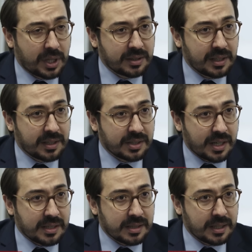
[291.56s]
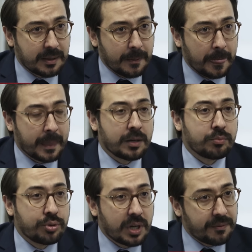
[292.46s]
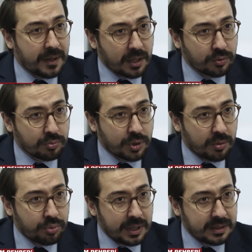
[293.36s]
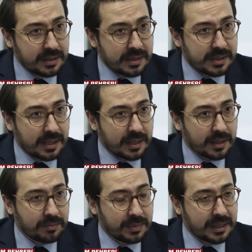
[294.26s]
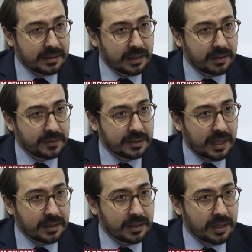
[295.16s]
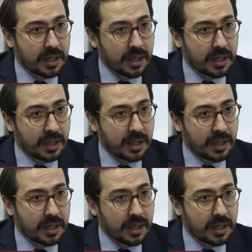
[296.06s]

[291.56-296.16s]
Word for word: madde geçerse, bu referandum kabul edilirse millet tarafından